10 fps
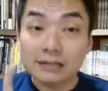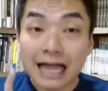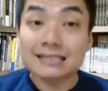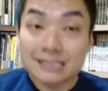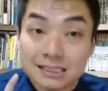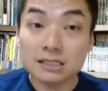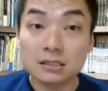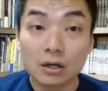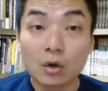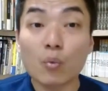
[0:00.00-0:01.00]
但
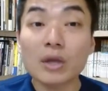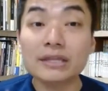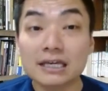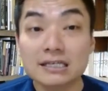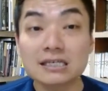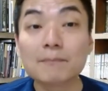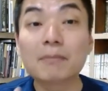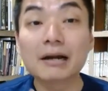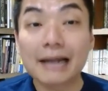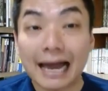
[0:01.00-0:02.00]
是问题是
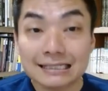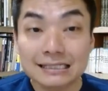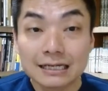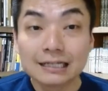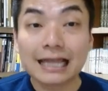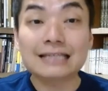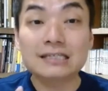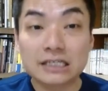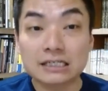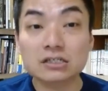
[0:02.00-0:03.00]
Bernas 它
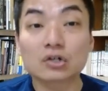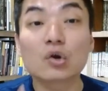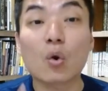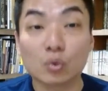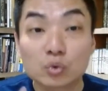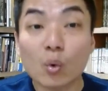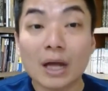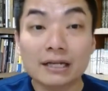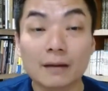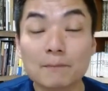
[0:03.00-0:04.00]
其实垄
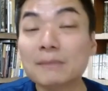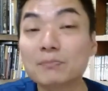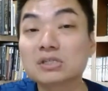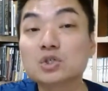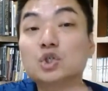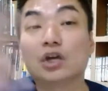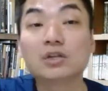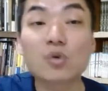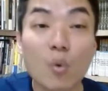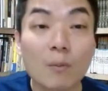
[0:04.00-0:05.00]
断的并不是
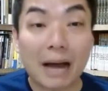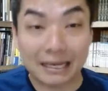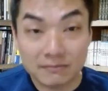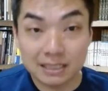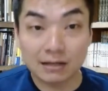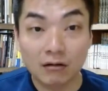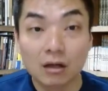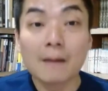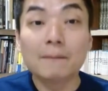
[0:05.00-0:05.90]
全国白米哦。